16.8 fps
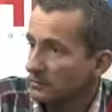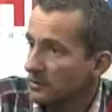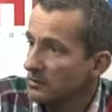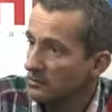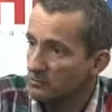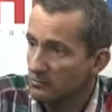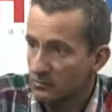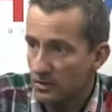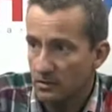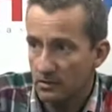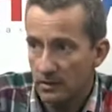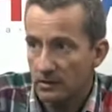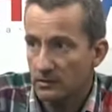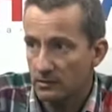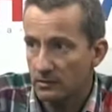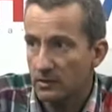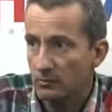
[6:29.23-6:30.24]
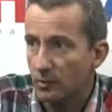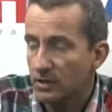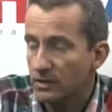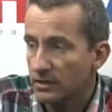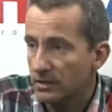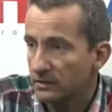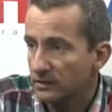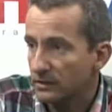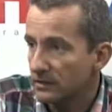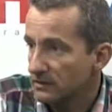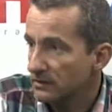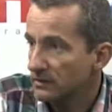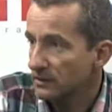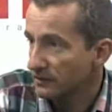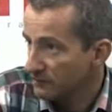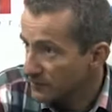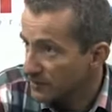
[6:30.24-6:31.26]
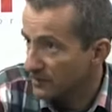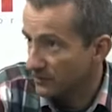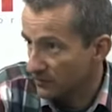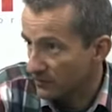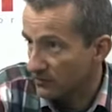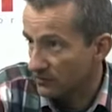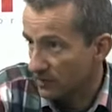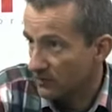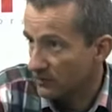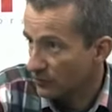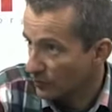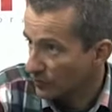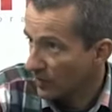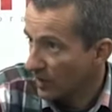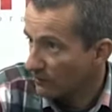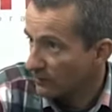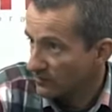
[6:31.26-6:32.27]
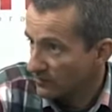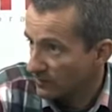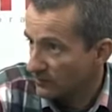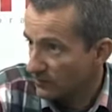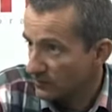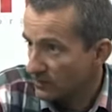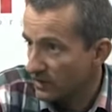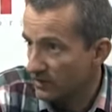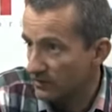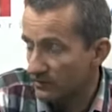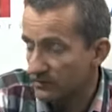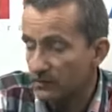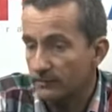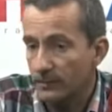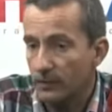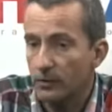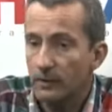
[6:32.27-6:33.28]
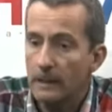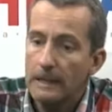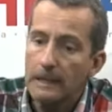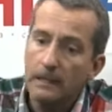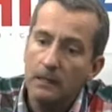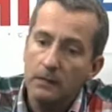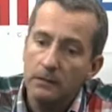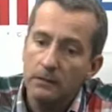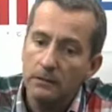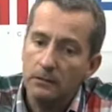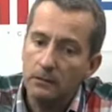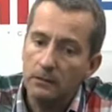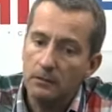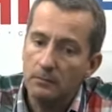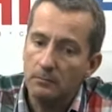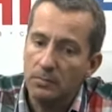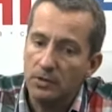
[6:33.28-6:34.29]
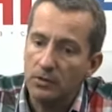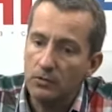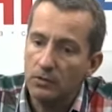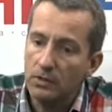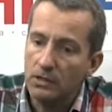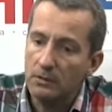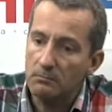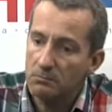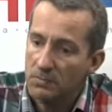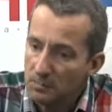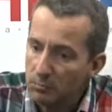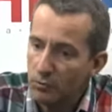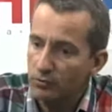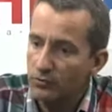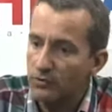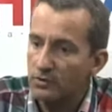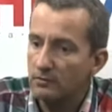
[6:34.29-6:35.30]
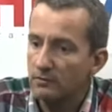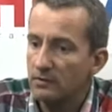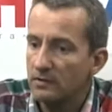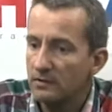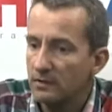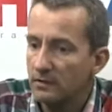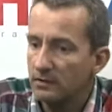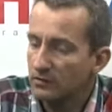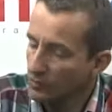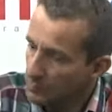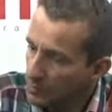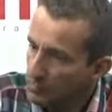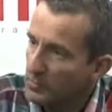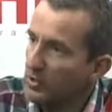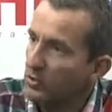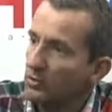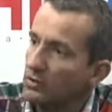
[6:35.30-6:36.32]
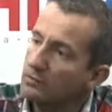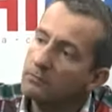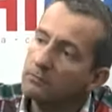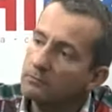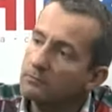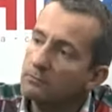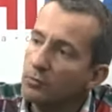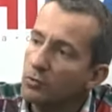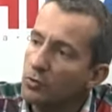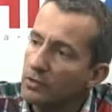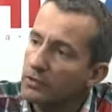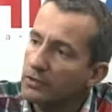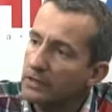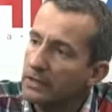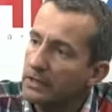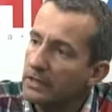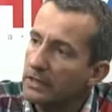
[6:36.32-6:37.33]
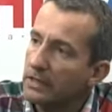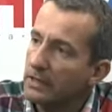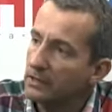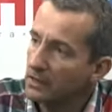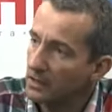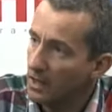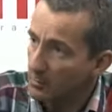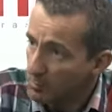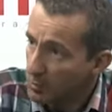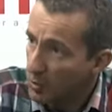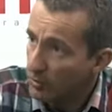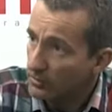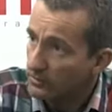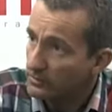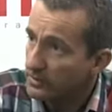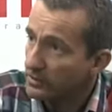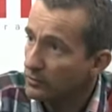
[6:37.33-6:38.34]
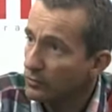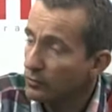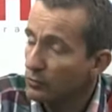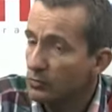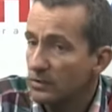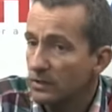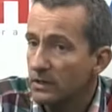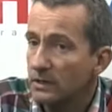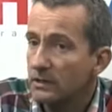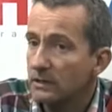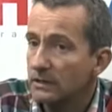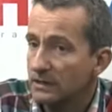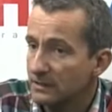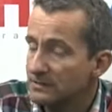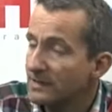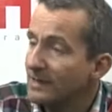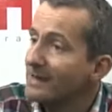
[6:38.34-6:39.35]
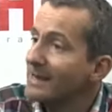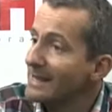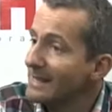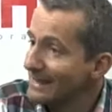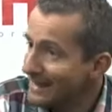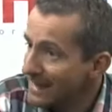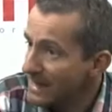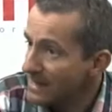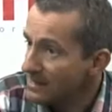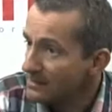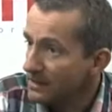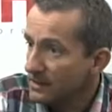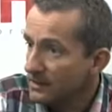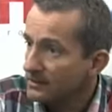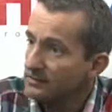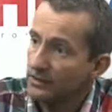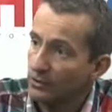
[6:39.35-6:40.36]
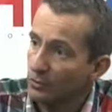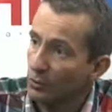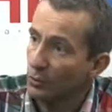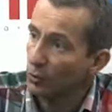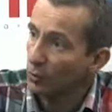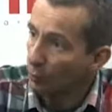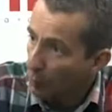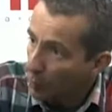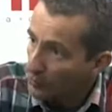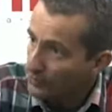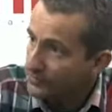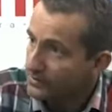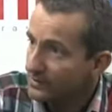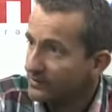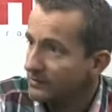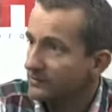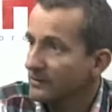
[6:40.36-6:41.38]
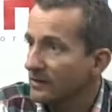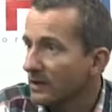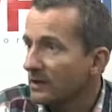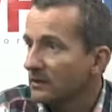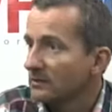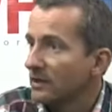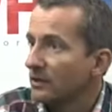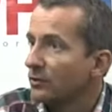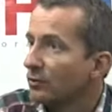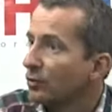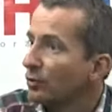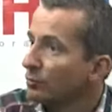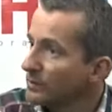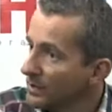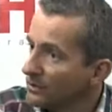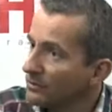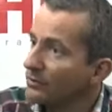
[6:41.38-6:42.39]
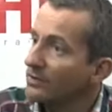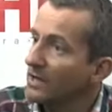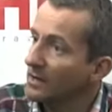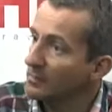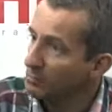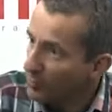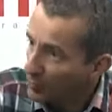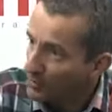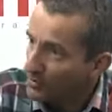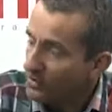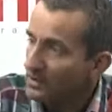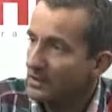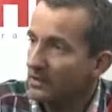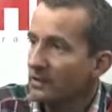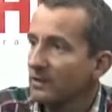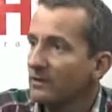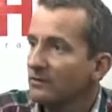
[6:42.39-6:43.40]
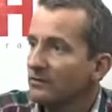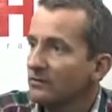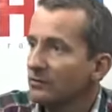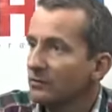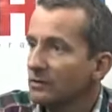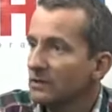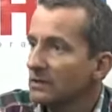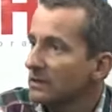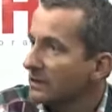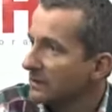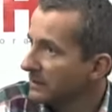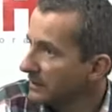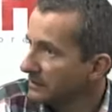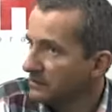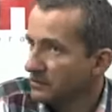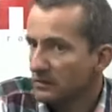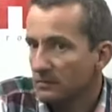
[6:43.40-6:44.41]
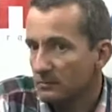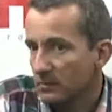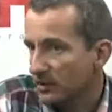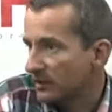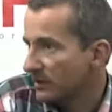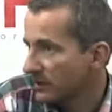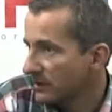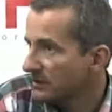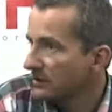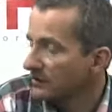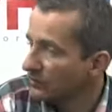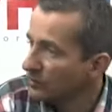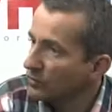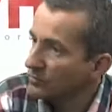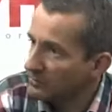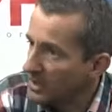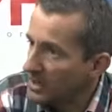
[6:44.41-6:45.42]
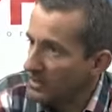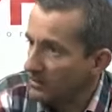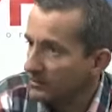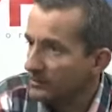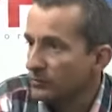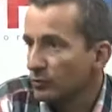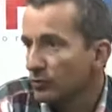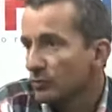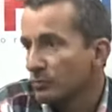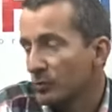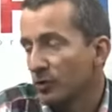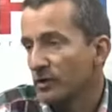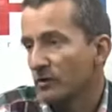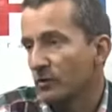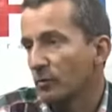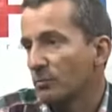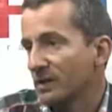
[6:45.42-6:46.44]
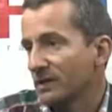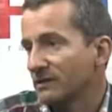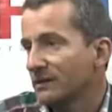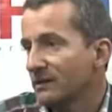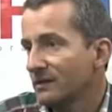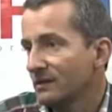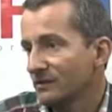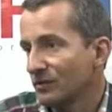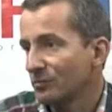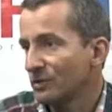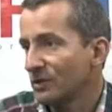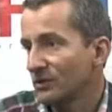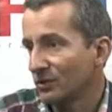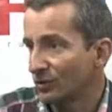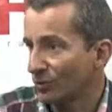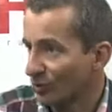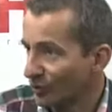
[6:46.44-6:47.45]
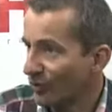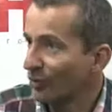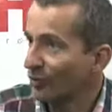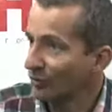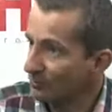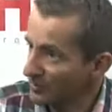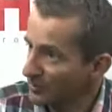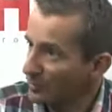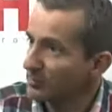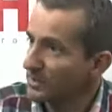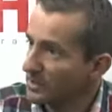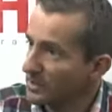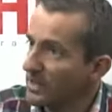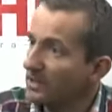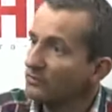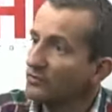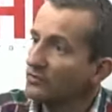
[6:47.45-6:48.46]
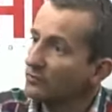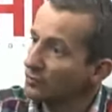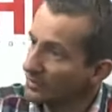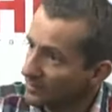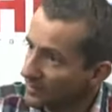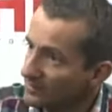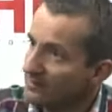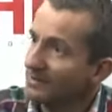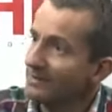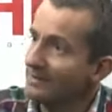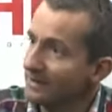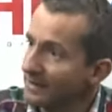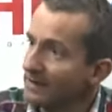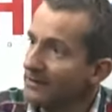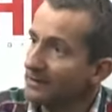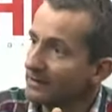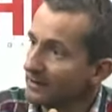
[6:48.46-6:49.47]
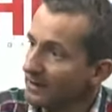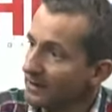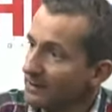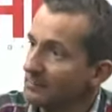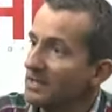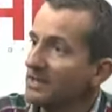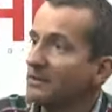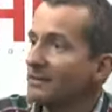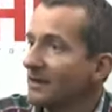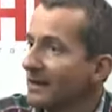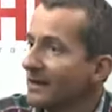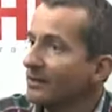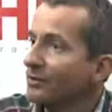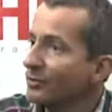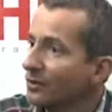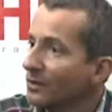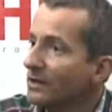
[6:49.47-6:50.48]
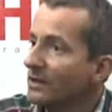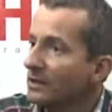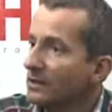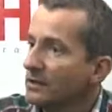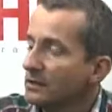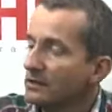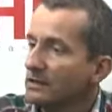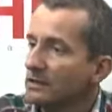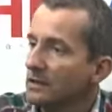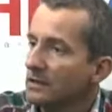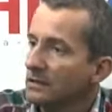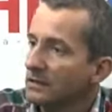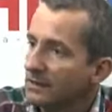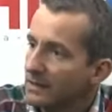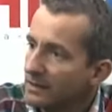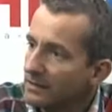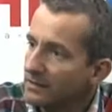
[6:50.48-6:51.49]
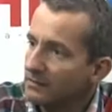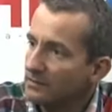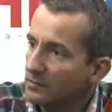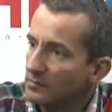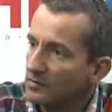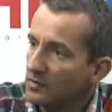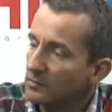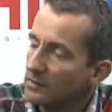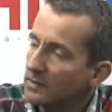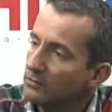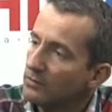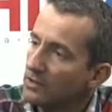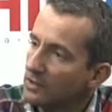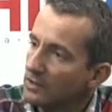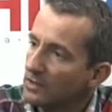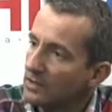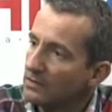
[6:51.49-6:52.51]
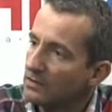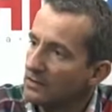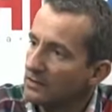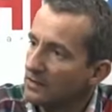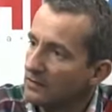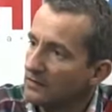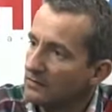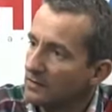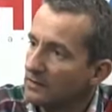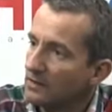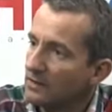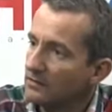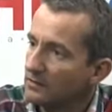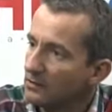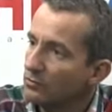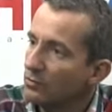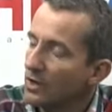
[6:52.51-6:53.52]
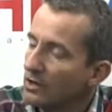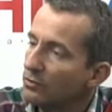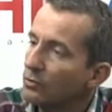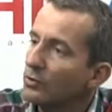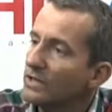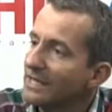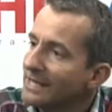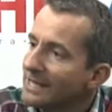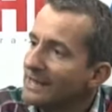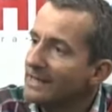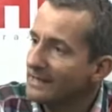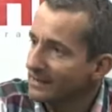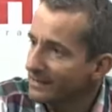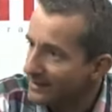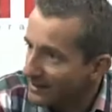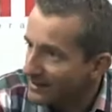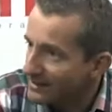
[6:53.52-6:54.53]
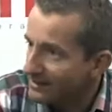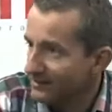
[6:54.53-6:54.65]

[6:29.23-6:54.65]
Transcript: eh, una eh, igual cantidad de delfines en sus aguas nacionales, ¿no? Eh, pero en mi punto de vista somos peor, porque en Japón tengo una casa legal, tengo cuotas, tengo un gobierno que apoya a esto y la gente, para la gente es normal. Uno puede compartir esta opinión o no, pero para ellos es una casa legal, reglamentado. y acá estamos hablando de gente que están haciendo algo ilegal.